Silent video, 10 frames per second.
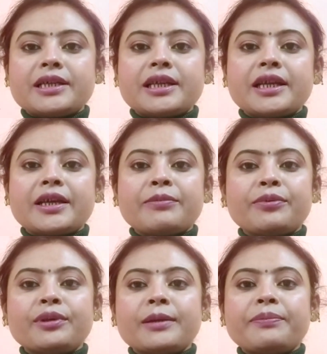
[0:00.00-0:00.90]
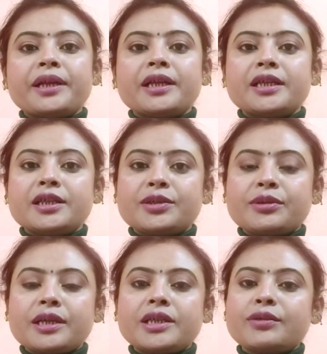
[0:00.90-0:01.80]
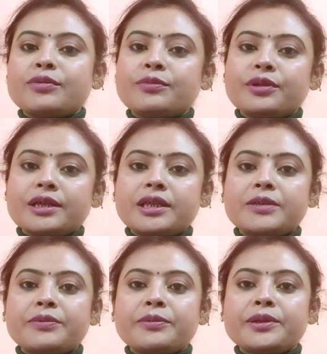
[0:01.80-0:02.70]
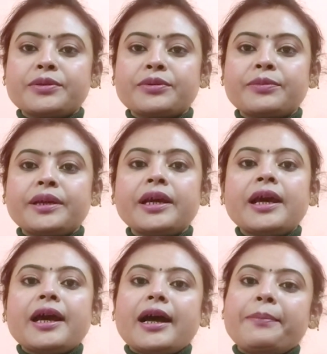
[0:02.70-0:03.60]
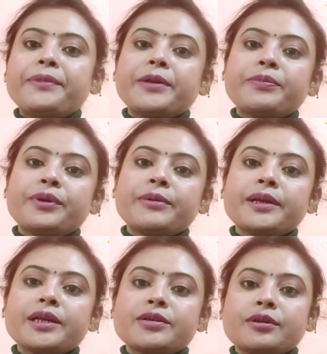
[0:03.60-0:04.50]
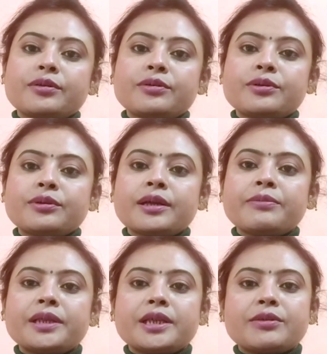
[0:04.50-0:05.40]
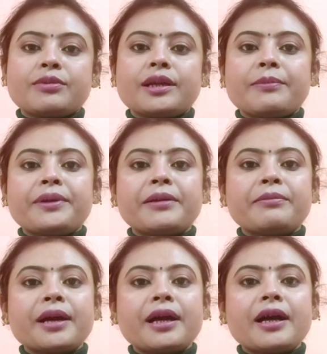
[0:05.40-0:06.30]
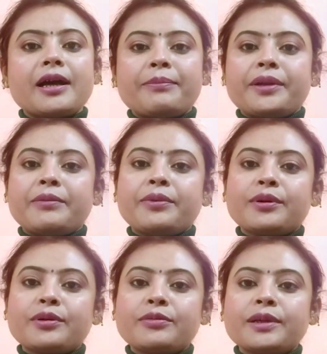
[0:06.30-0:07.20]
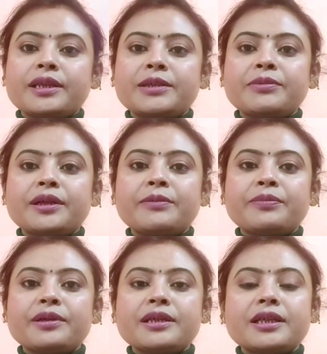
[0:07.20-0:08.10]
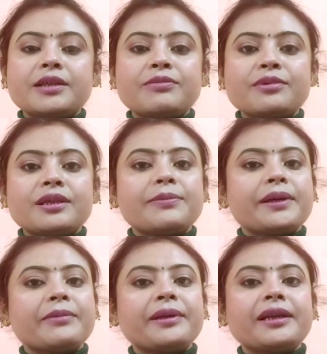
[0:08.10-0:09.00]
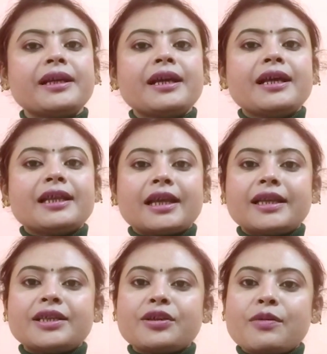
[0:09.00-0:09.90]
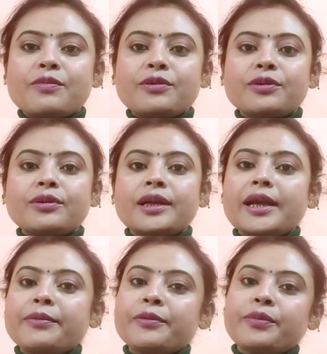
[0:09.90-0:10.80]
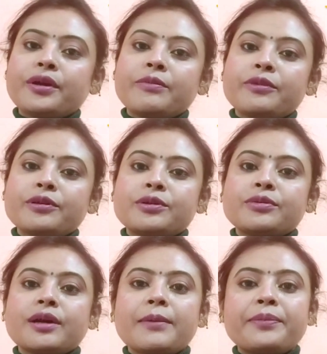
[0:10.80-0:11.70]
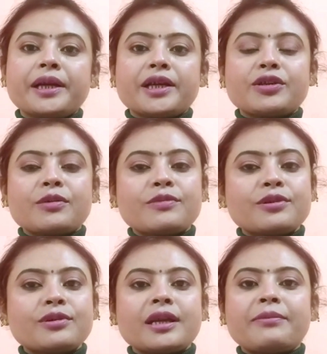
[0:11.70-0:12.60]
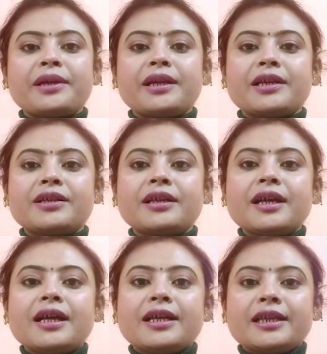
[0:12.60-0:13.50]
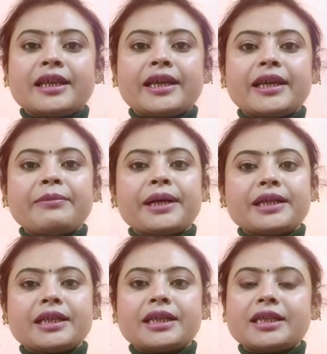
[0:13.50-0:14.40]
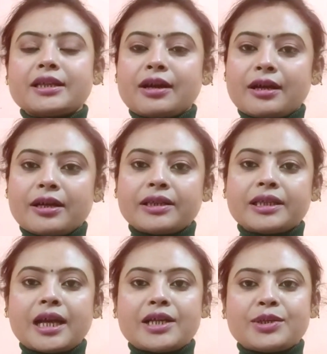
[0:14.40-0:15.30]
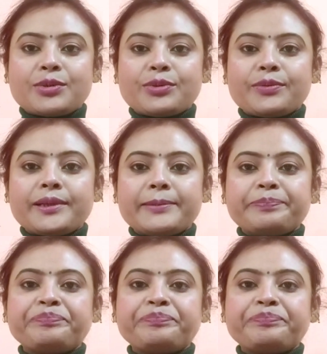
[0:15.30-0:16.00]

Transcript: তারিখে বুধ আপনার নিজস্ব রাশি কুম্ভ রাশিতে প্রবেশ করবে আপনার পরিবারের সদস্যরা বিশেষ করে আপনার মা আপনার বর্তমান জীবনের পরিস্থিতি বুঝতে পারবেন তাদের সমর্থন এবং পরামর্শ আপনাকে সমস্ত ঝামেলার থেকে বাঁচাতে সাহায্য করবে